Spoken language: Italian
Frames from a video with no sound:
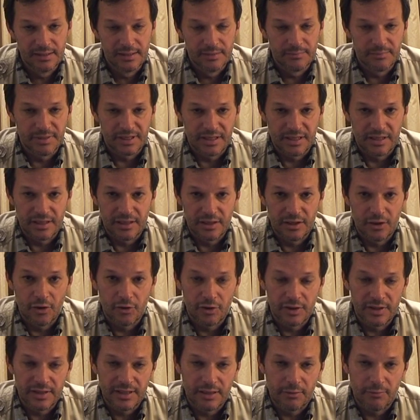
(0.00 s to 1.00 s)
perché gli
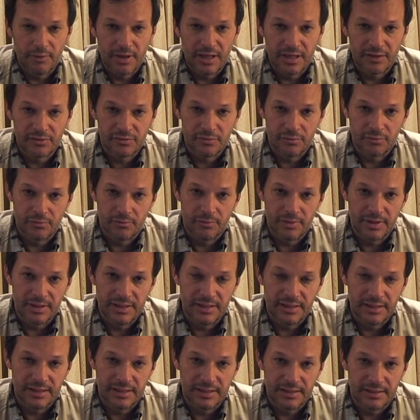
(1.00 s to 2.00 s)
occhi della guerra sono
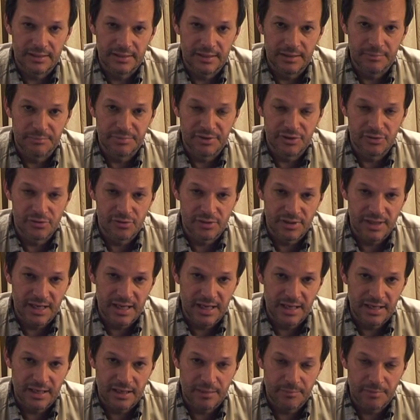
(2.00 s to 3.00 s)
quelli dei
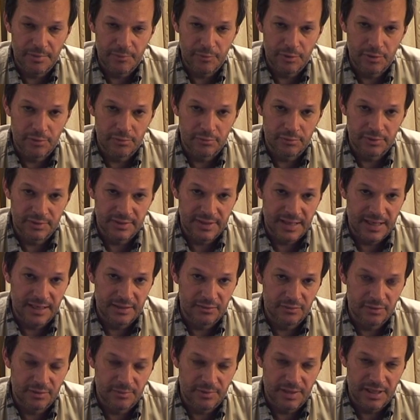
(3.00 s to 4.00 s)
prigionieri che abbiamo
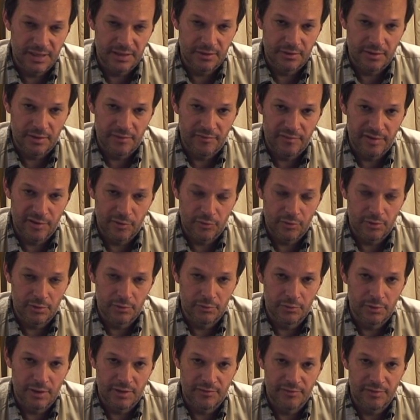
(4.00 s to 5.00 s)
incontrato, che magari non avevano,
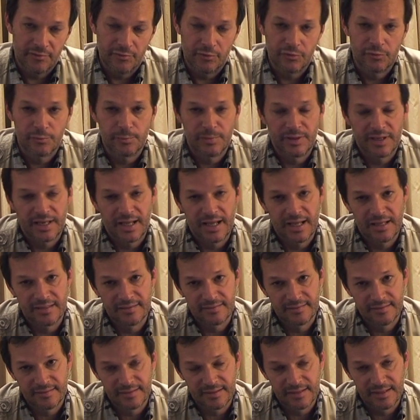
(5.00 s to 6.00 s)
non avevano
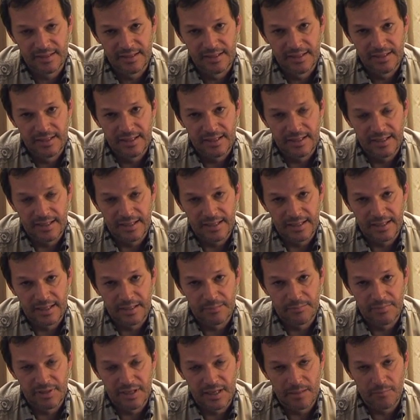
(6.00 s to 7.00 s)
speranze e
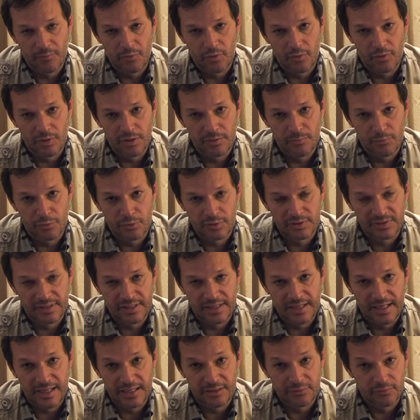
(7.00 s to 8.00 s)
che abbiamo
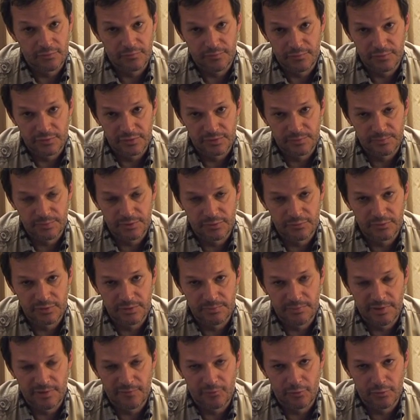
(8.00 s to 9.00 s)
immortalato forse per
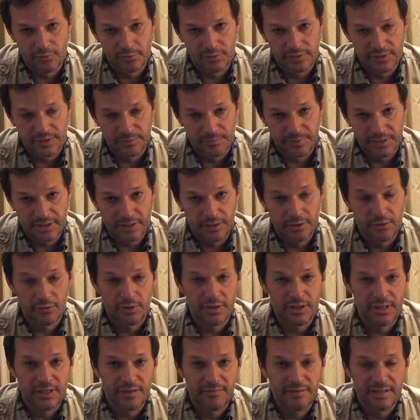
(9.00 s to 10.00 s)
l'ultima volta, perché gli
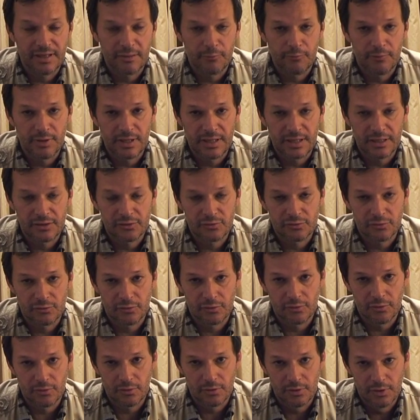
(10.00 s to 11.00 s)
occhi della guerra
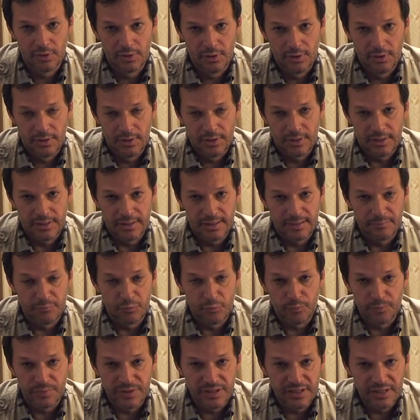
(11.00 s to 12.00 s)
sono le
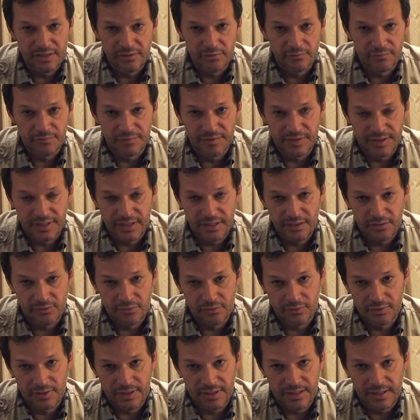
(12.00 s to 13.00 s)
pupille di un
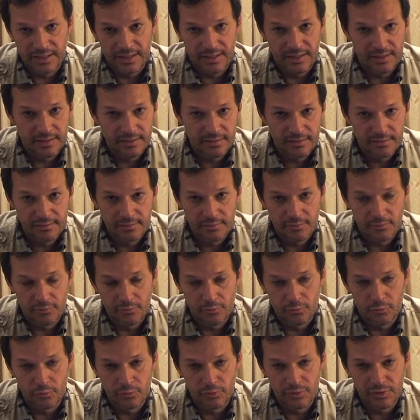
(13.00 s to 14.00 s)
ferito che
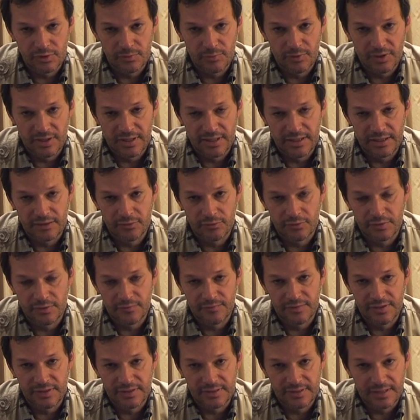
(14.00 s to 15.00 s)
con l'ultimo anelito di
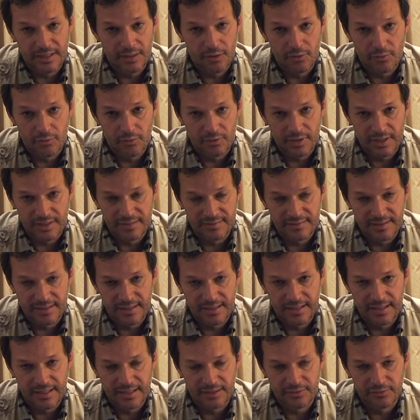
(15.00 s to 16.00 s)
vita ancora
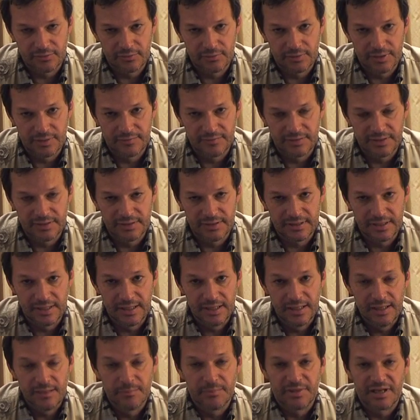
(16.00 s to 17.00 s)
attaccato alla vita,
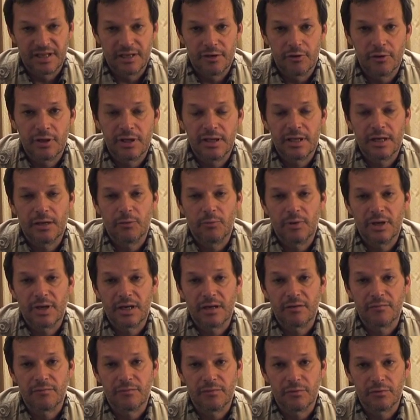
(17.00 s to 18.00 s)
perché gli occhi da
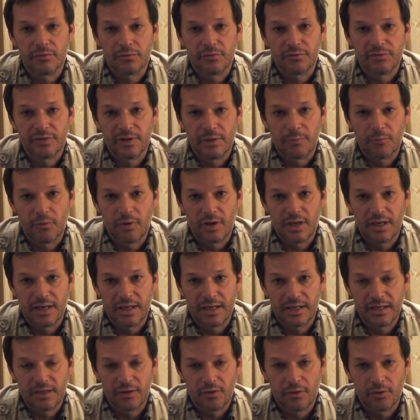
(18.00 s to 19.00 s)
guerra in fondo siamo
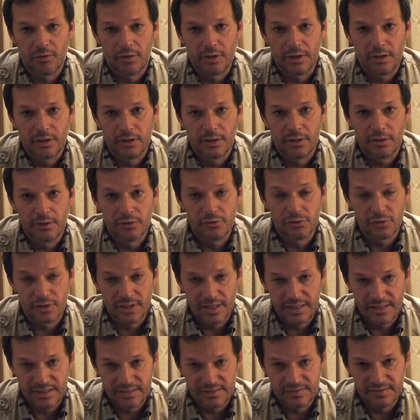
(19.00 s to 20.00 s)
anche noi
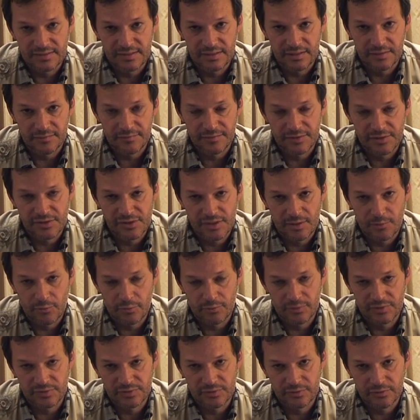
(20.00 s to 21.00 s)
giornalisti che
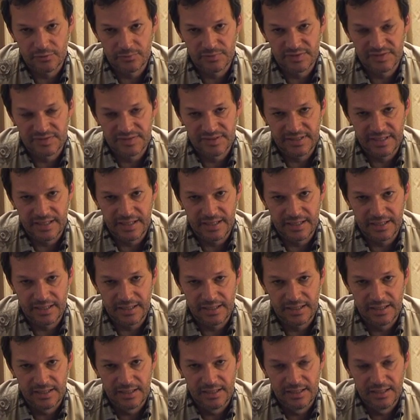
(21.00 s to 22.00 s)
facciamo questo
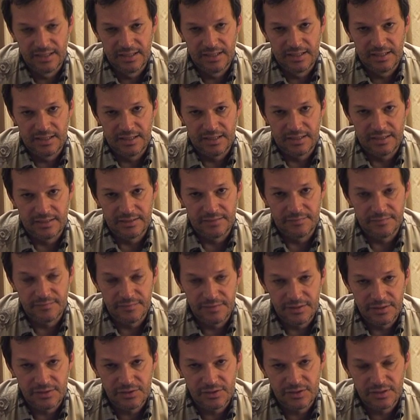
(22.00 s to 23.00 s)
mestiere eh,
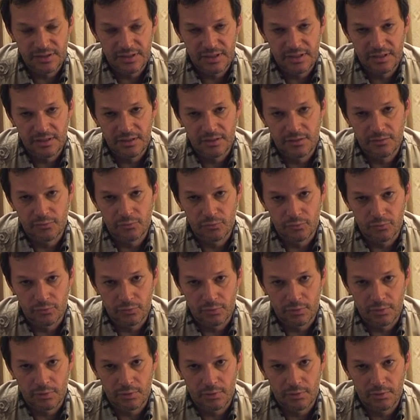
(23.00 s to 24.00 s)
difficile,
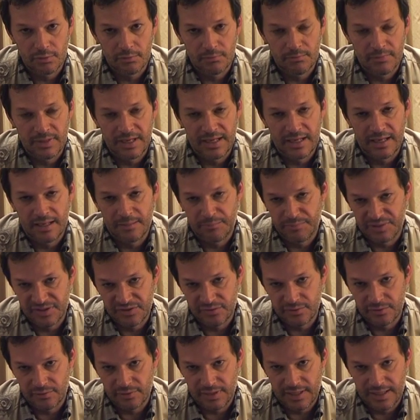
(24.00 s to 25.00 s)
duro ma
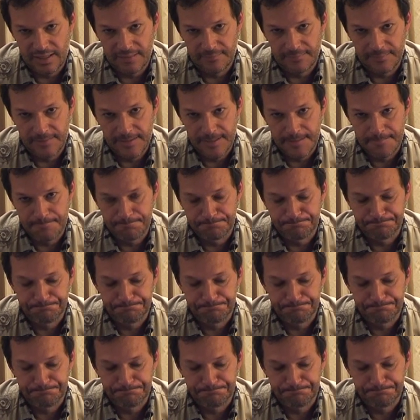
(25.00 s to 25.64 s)
appassionante.